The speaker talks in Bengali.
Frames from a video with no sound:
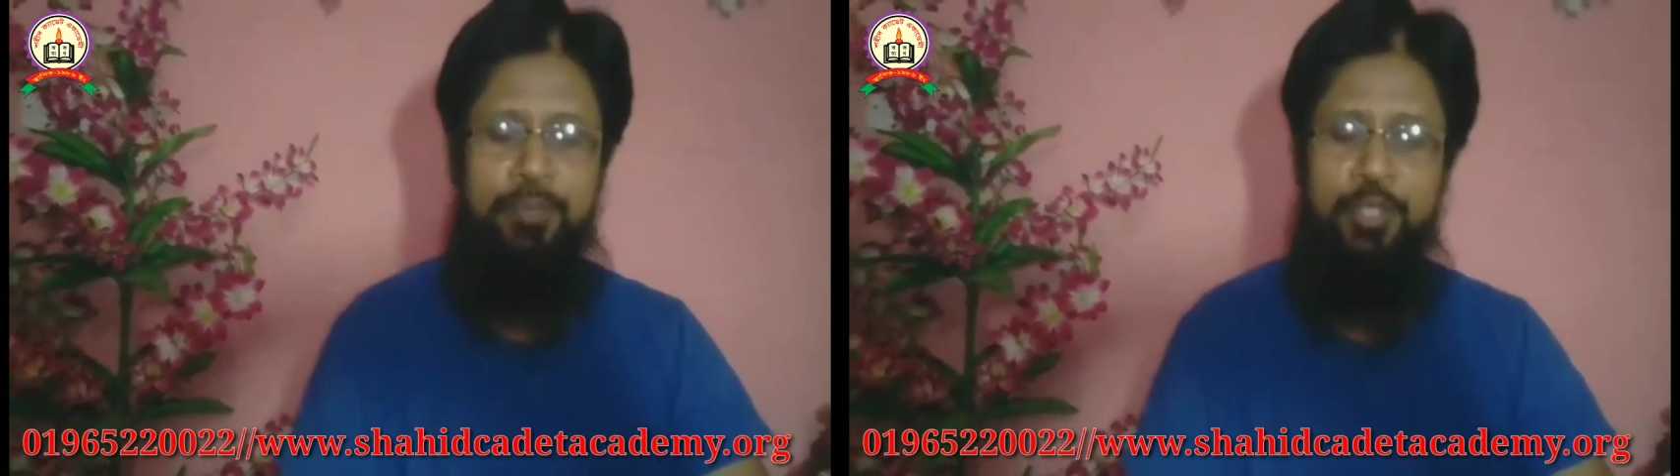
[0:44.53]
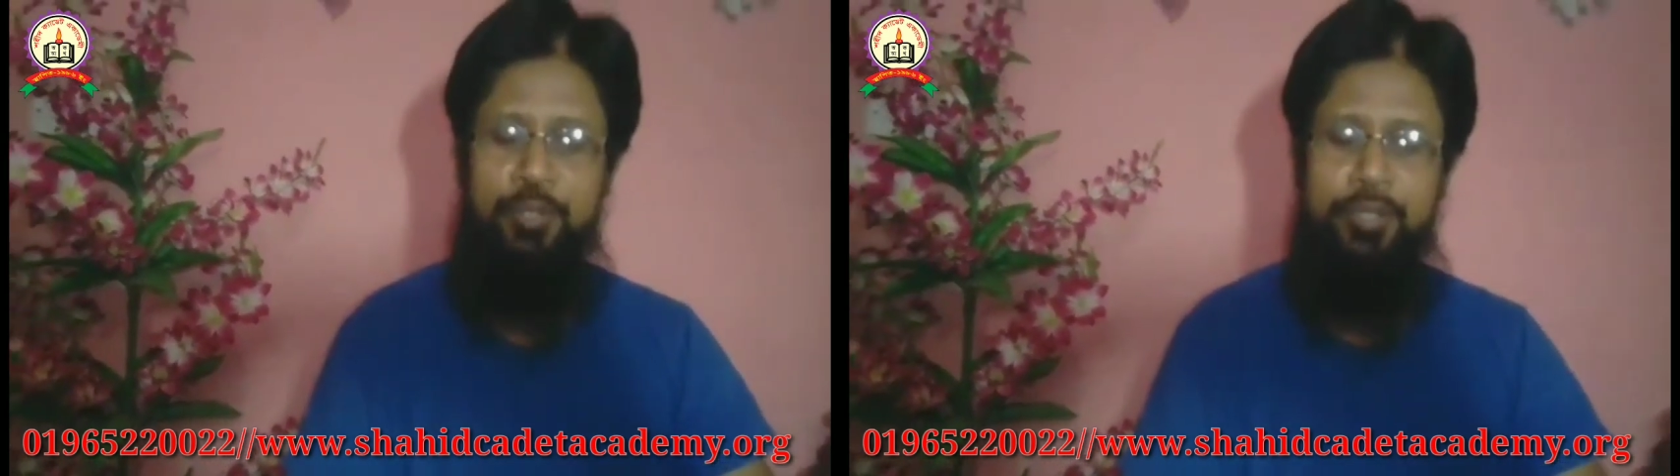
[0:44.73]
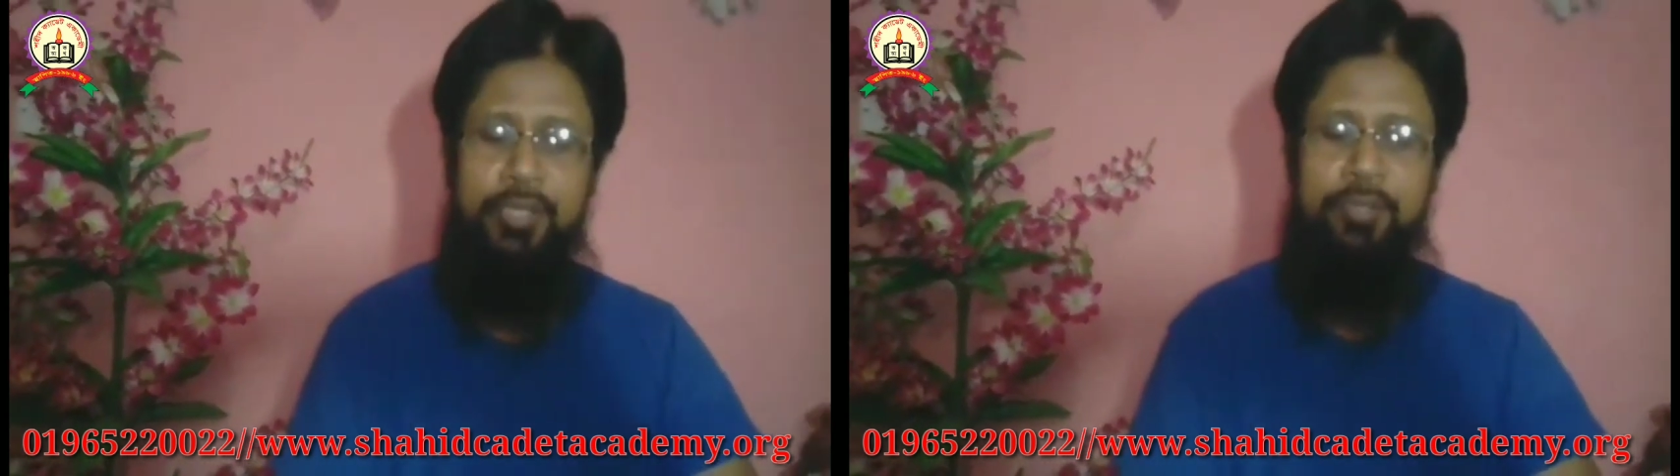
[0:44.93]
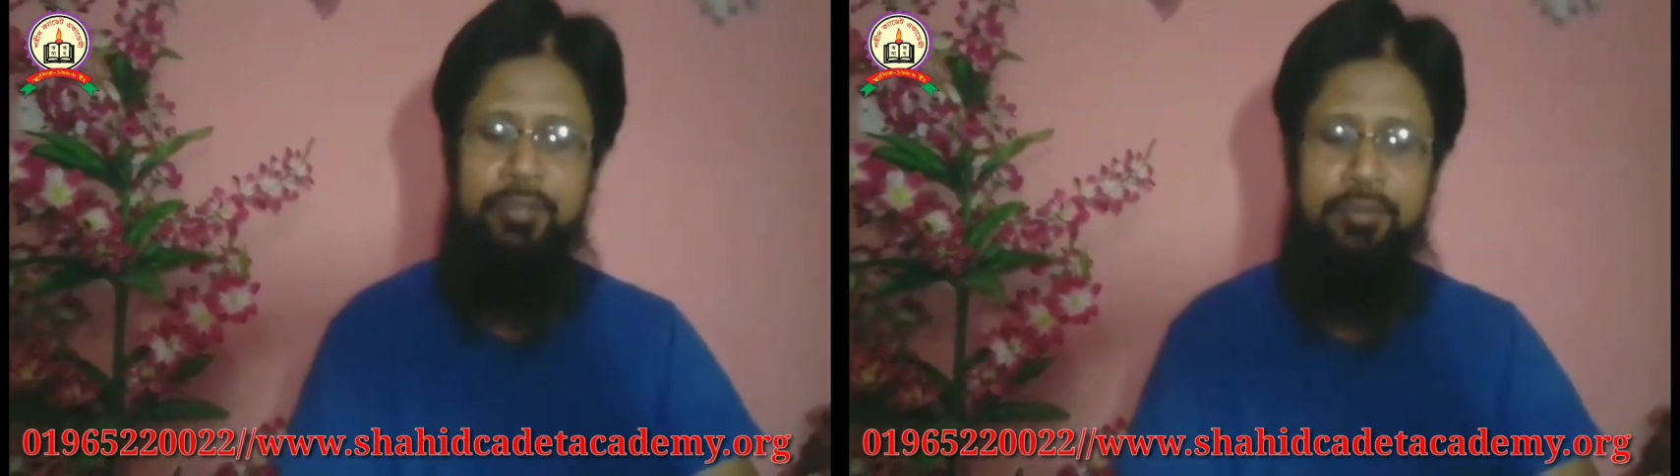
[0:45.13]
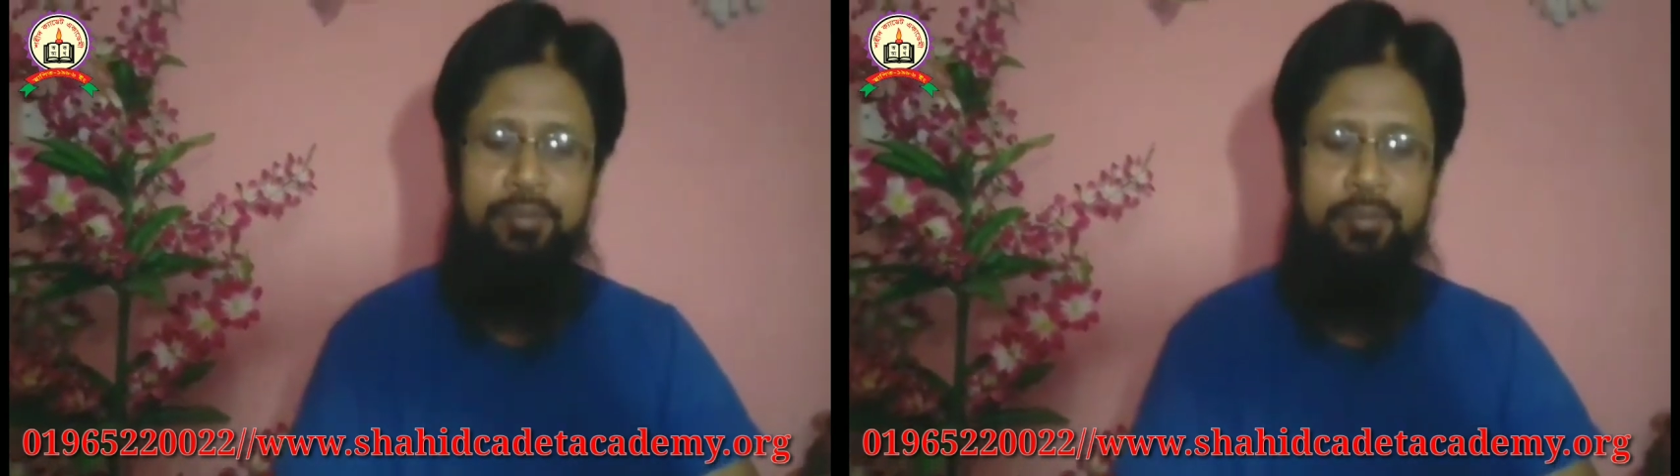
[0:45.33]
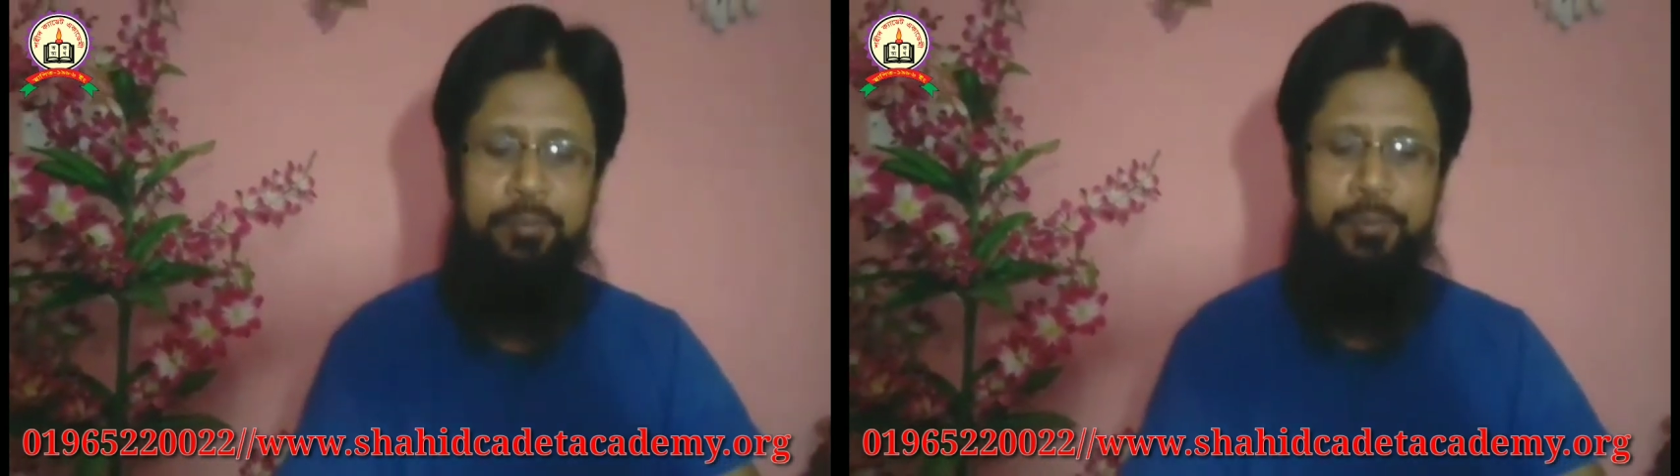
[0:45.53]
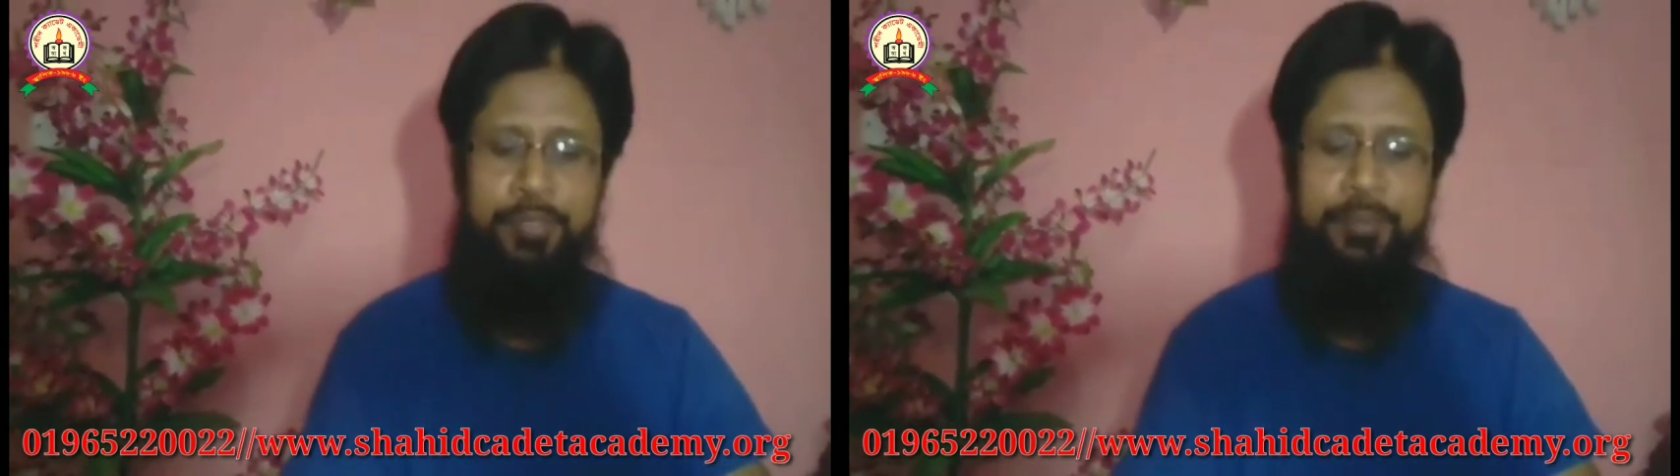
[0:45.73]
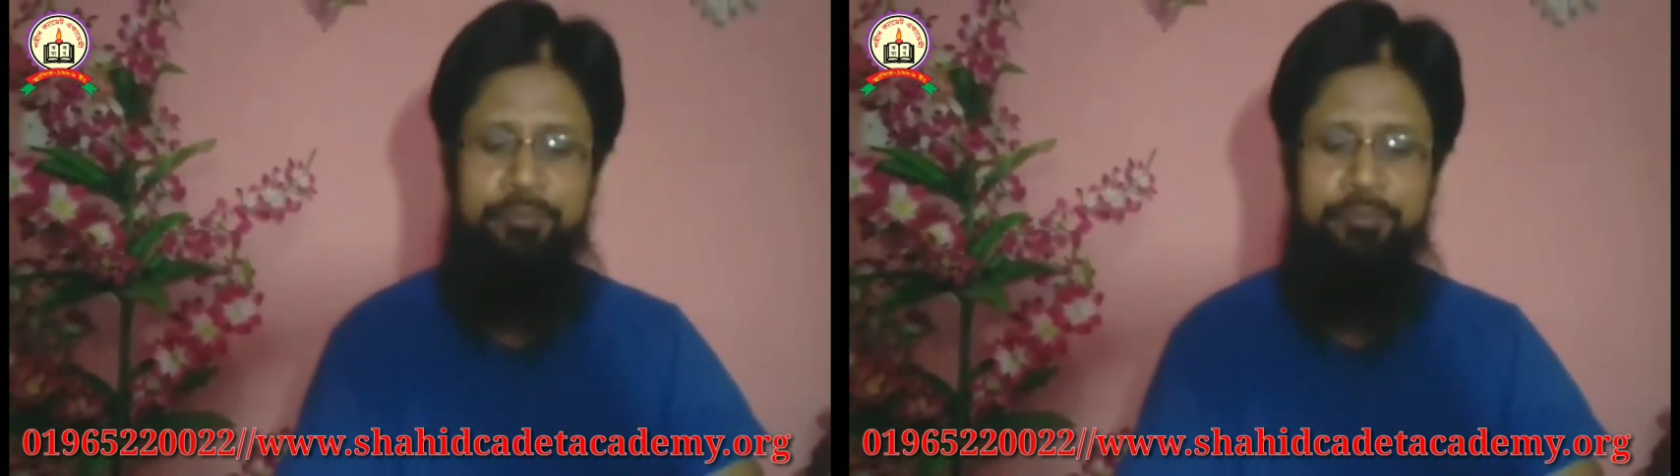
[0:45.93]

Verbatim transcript: বিষয়ের উপরে